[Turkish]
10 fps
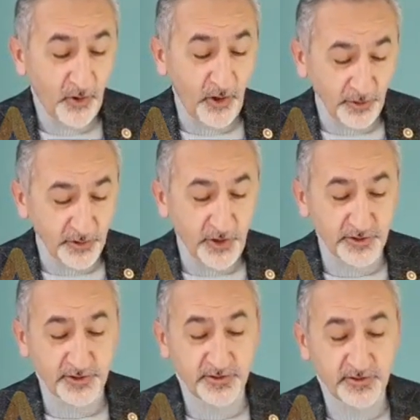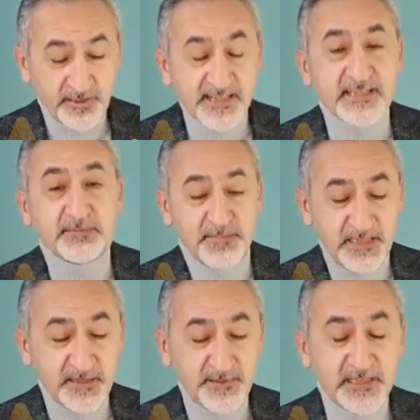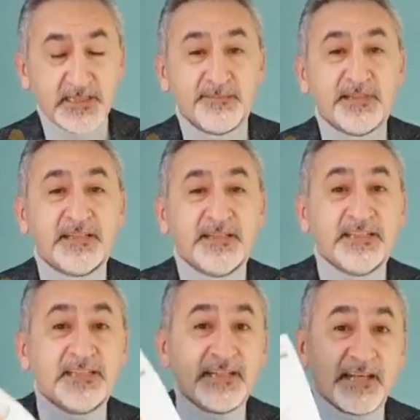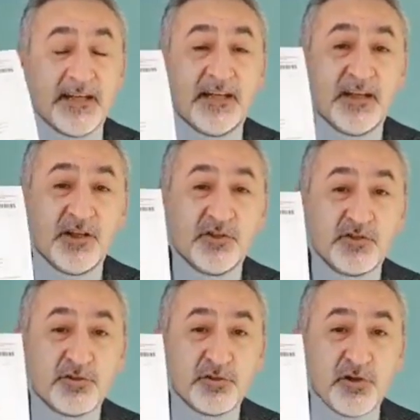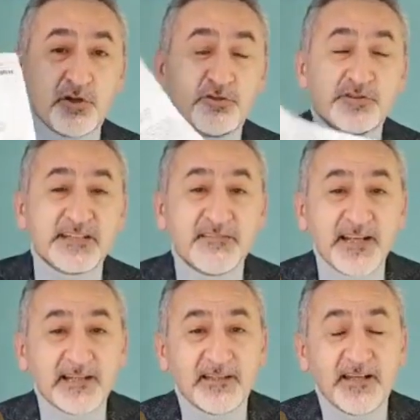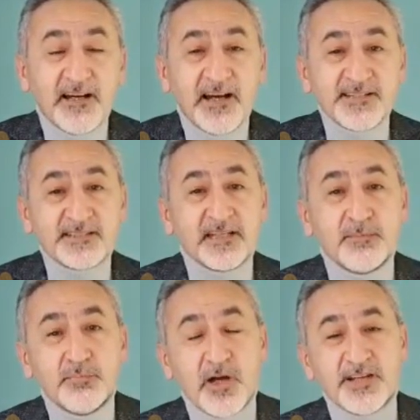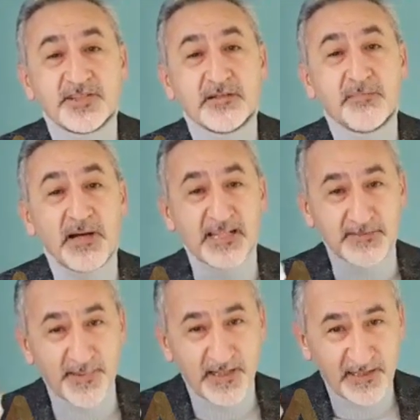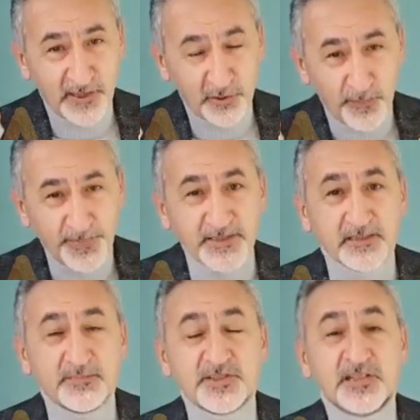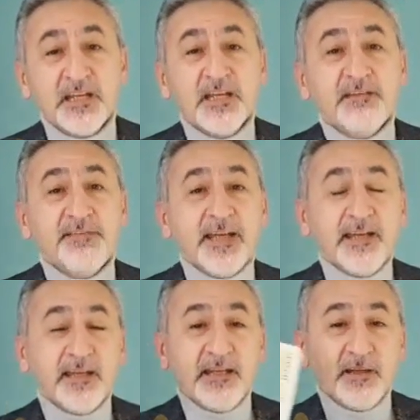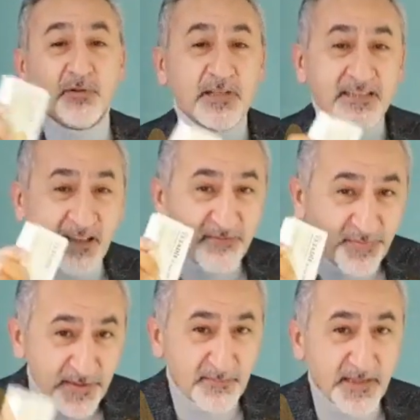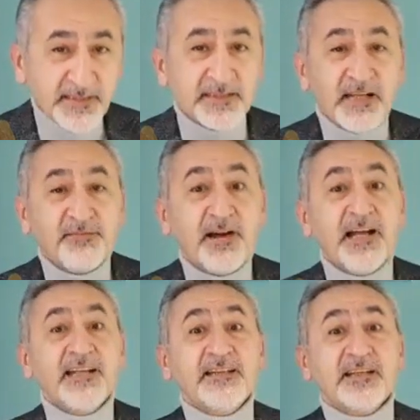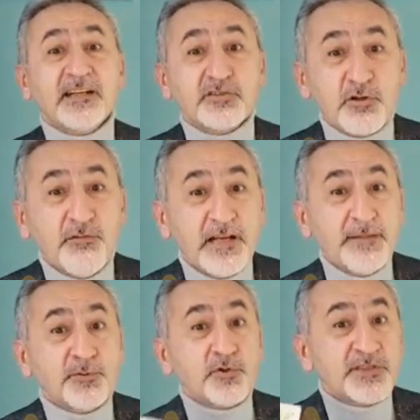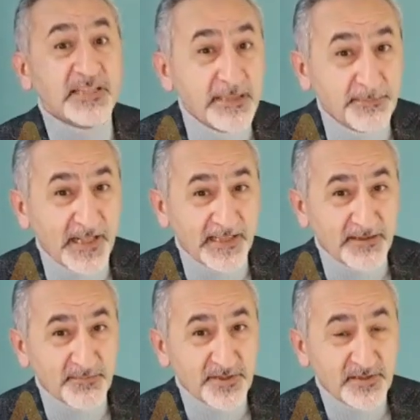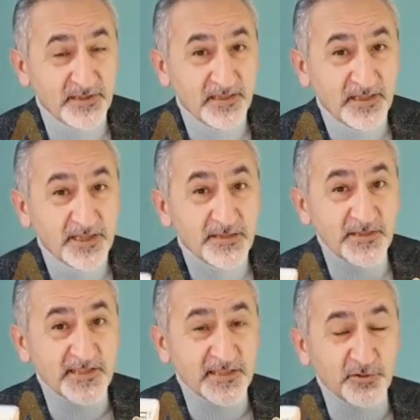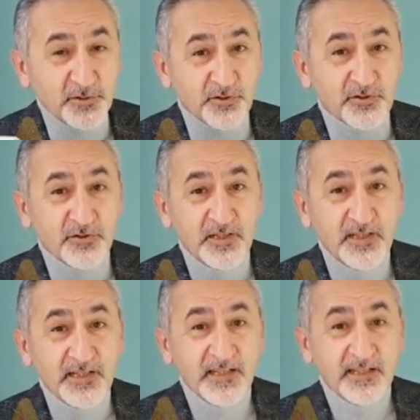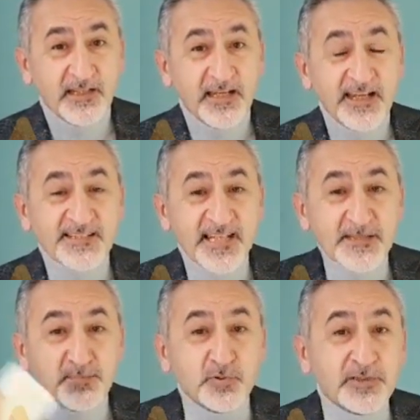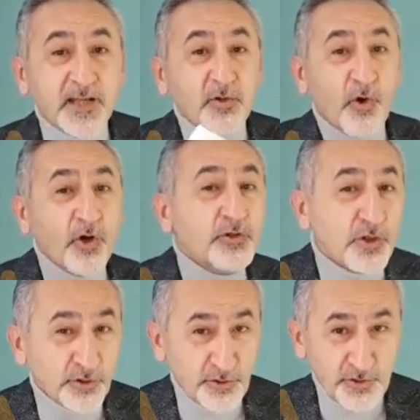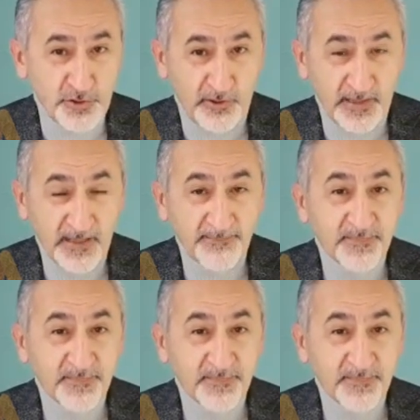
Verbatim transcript: 14 Kasım 2022'de şu gördüğünüz evrakla aslında bu aşının bazı partileri toplatılmış ve üreten firmanın da faaliyetlerine son verilip ruhsatı iptal edilmiş. Şimdi sıkı durun. Esas bundan 14 gün sonra